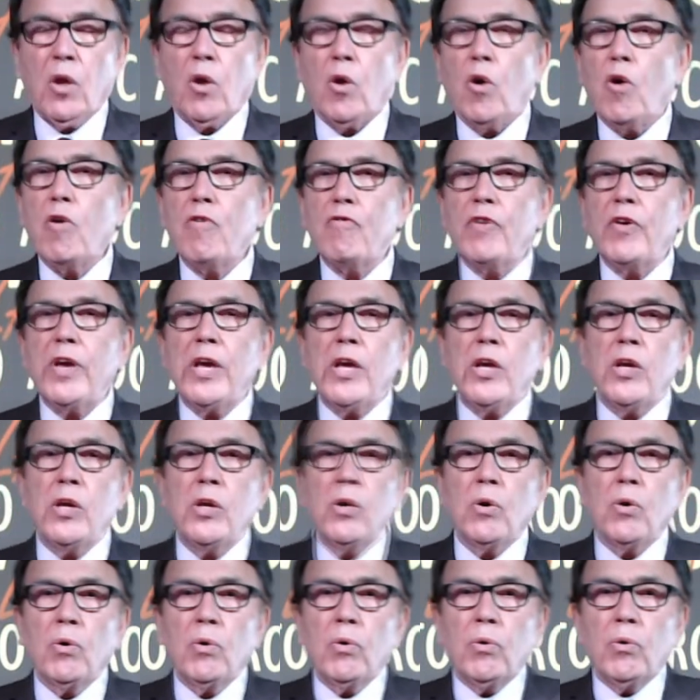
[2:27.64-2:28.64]

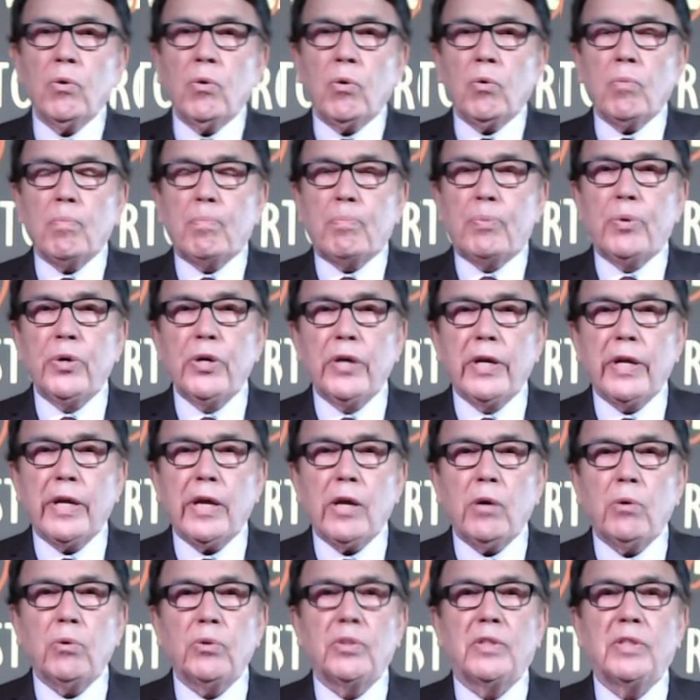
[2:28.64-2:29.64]
houve um
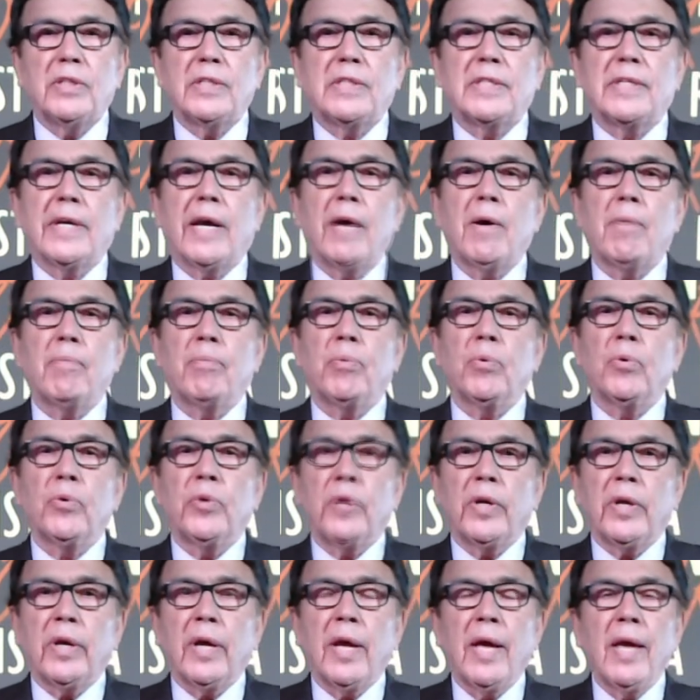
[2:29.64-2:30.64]
período de tempo
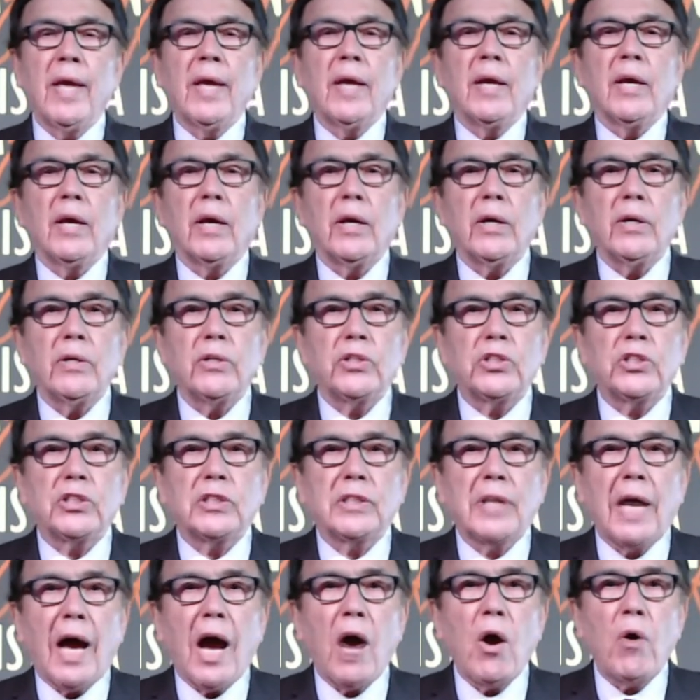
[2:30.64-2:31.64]
de
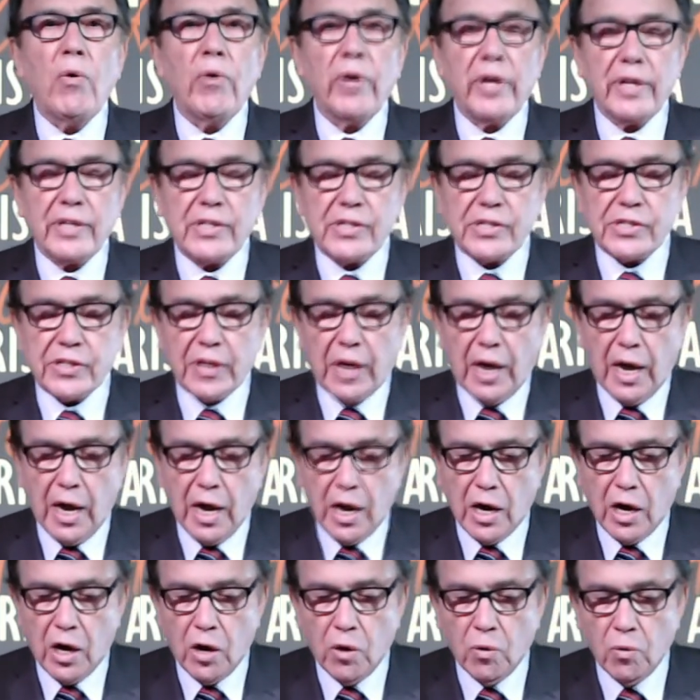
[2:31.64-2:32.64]

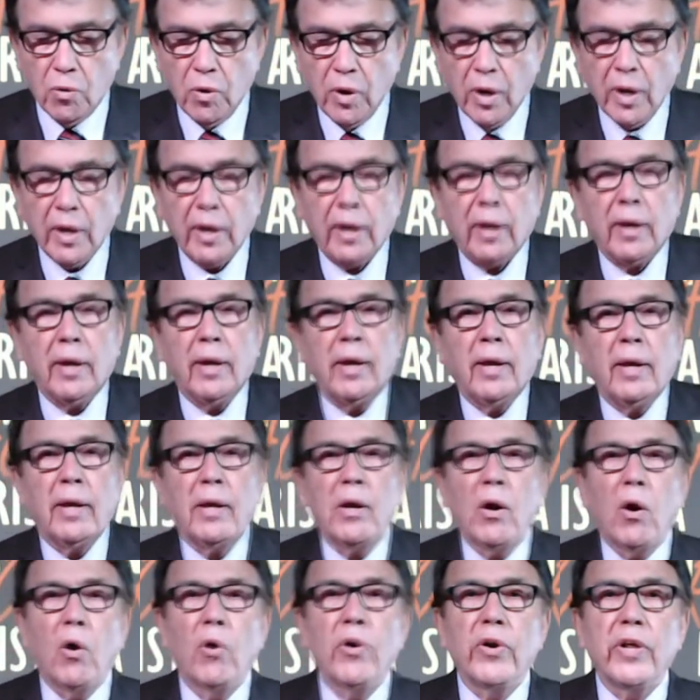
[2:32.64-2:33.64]
restauração
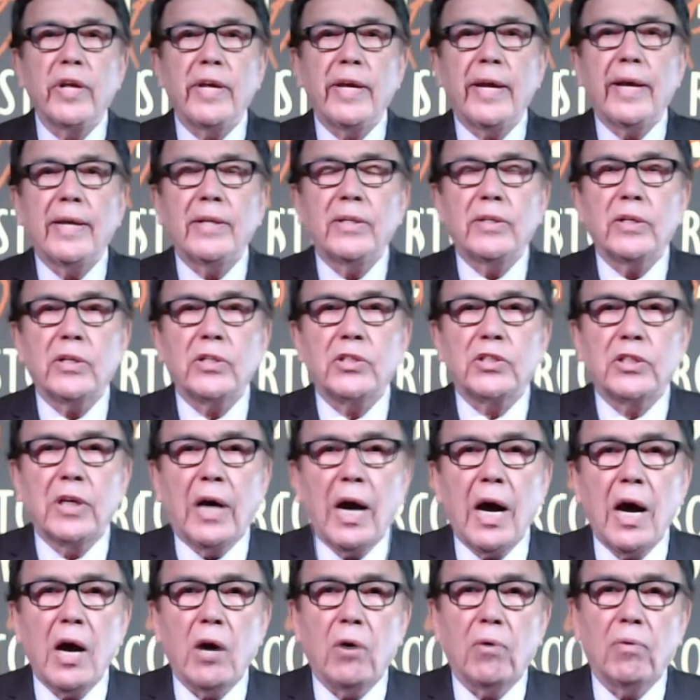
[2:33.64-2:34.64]
e
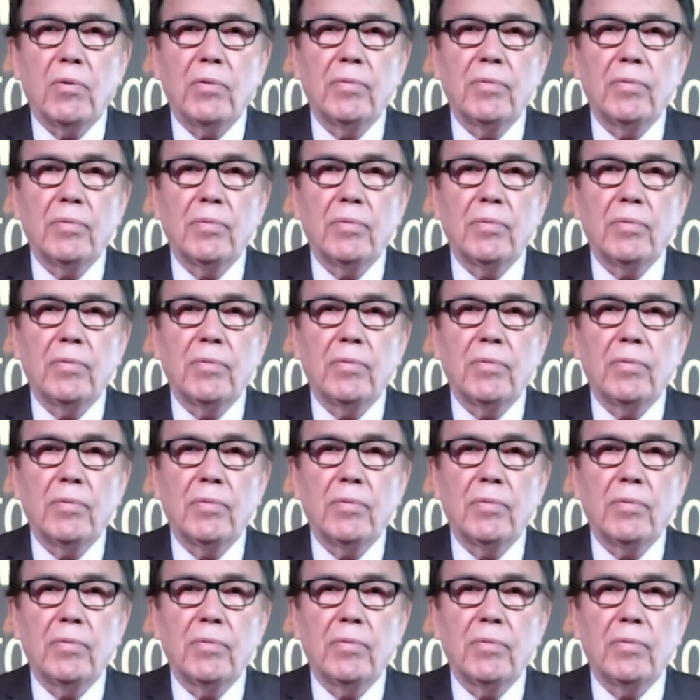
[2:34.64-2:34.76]
orientação